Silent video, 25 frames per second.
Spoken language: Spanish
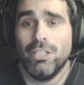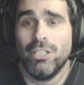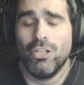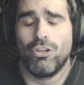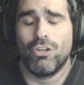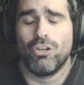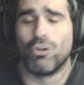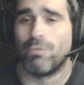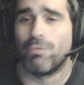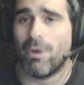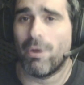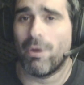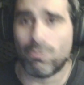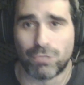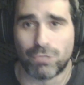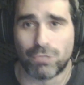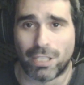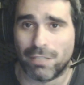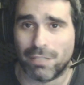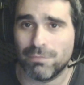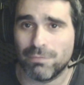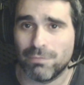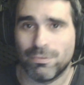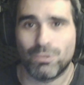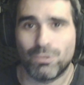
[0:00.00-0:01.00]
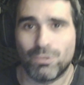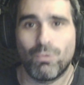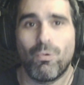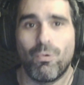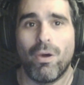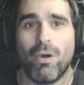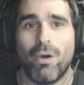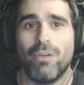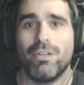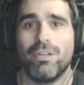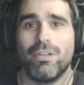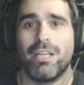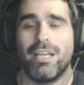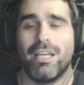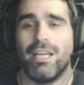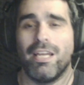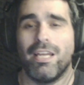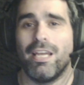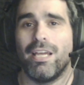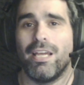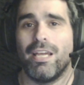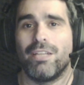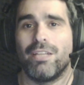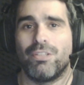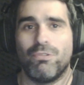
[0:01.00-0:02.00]
que os va a gustar. Es un jugador
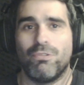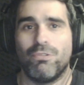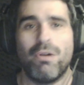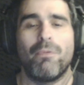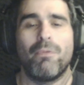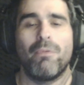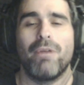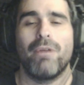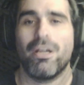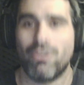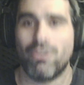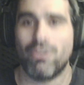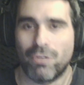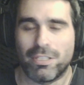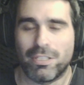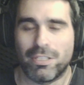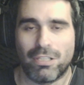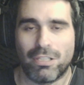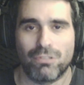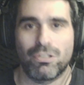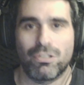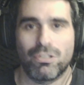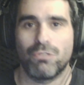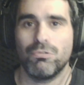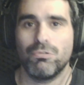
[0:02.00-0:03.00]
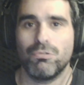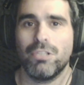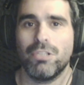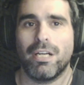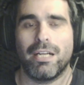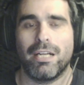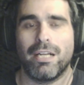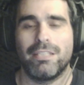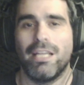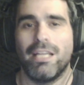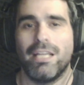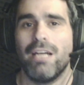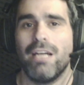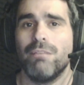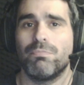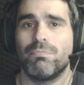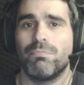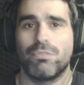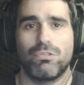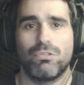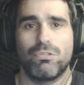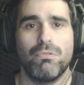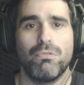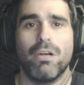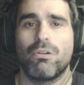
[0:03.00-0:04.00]
que tiene una buena croqueta. Los que os gusta regatear,
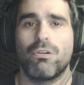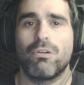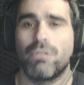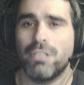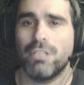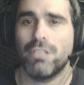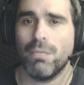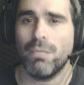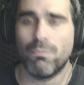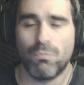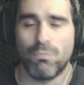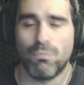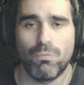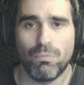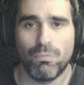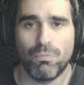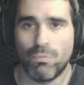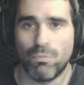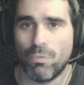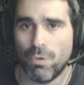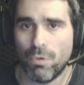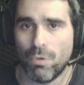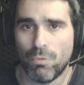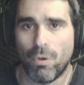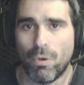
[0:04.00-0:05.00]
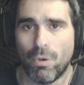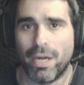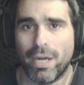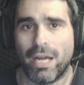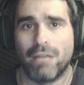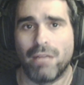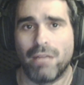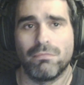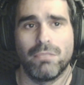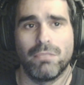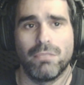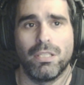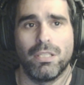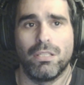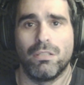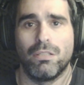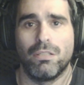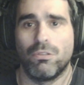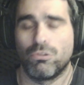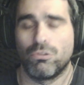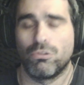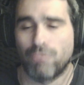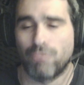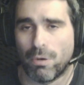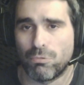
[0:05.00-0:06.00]
pues tiene una croqueta muy buena. Eh,
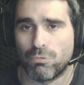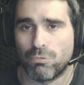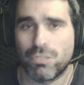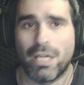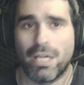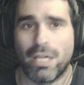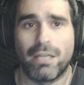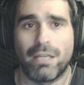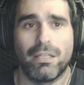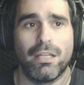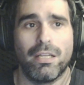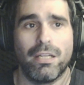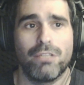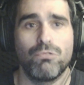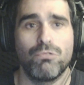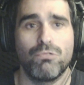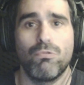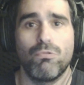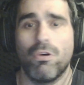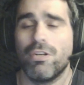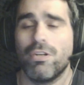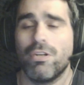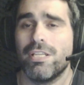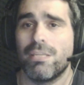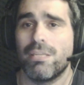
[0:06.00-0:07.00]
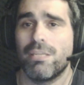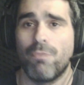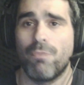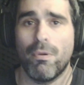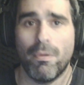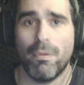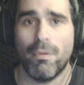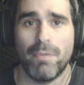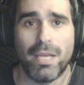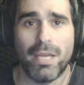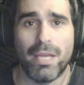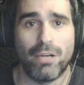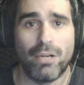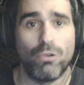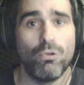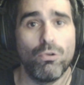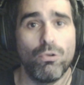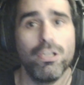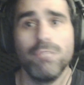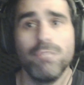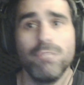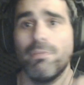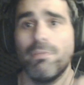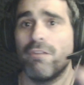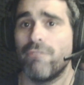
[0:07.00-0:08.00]
os va a gustar. Es un jugador que se mueve bien. No
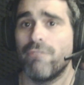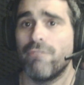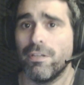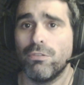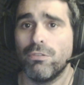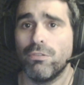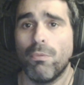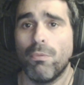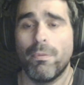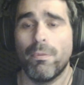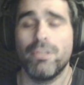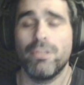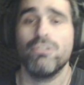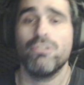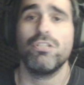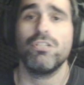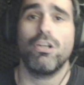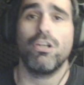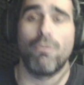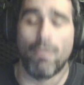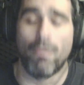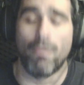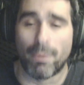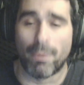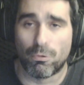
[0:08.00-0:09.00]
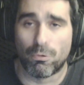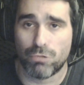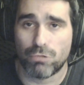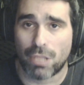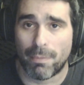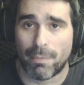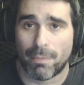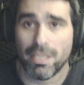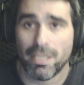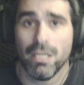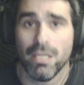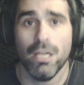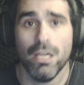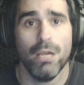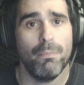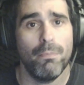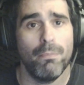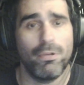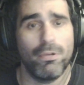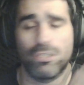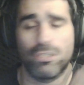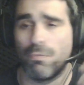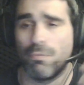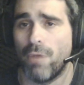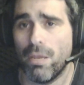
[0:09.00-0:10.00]
es perfecto moviéndose como me gusta a mí,
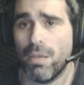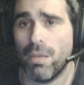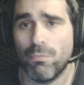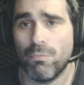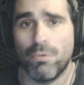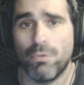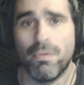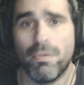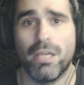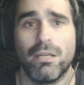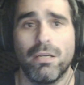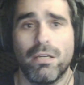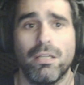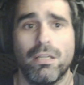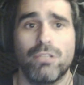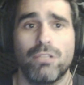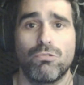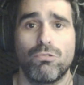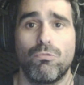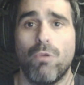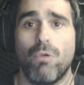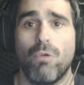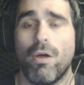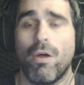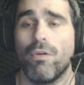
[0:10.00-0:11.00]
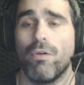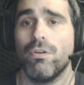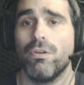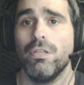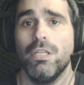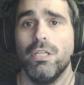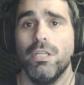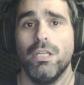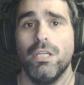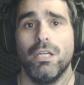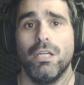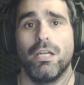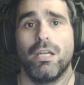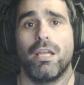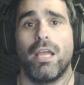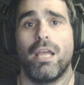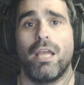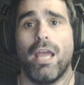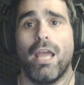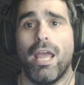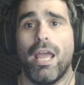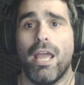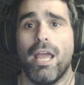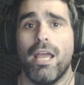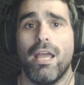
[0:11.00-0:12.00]
pero se mueve muy bien. Es un jugador
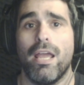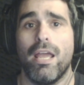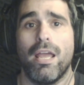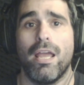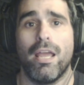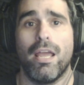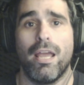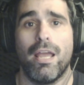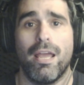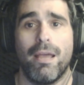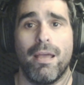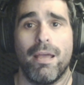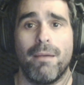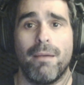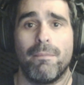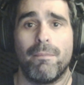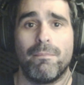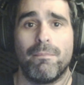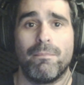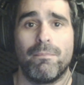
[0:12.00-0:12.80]
que eh,